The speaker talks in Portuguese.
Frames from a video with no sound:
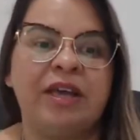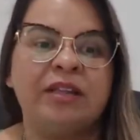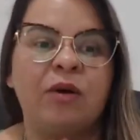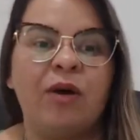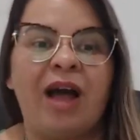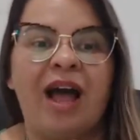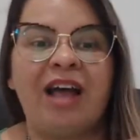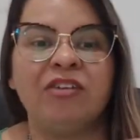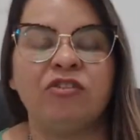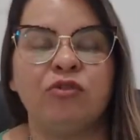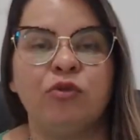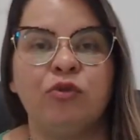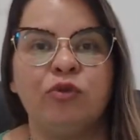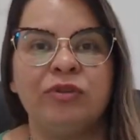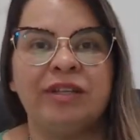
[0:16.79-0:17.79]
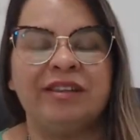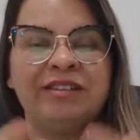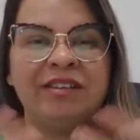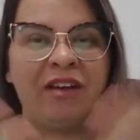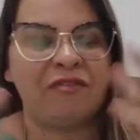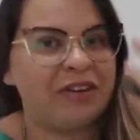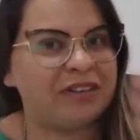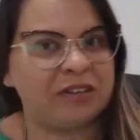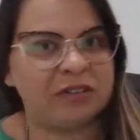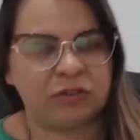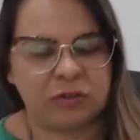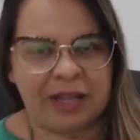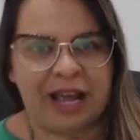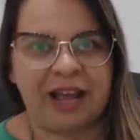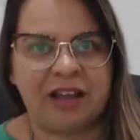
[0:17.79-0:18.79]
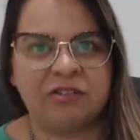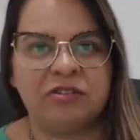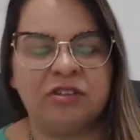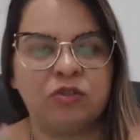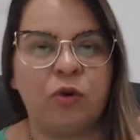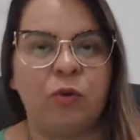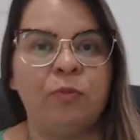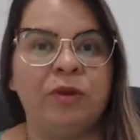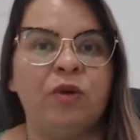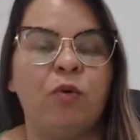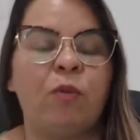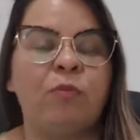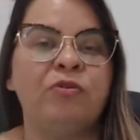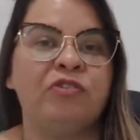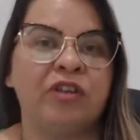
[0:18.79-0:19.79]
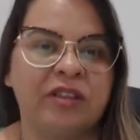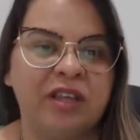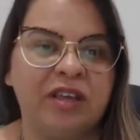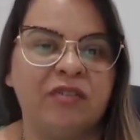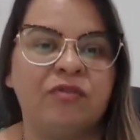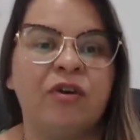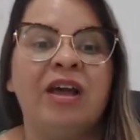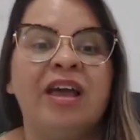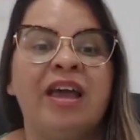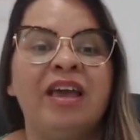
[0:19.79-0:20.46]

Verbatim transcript: Então, ajude, já fez a sondagem, descobriu o objetivo,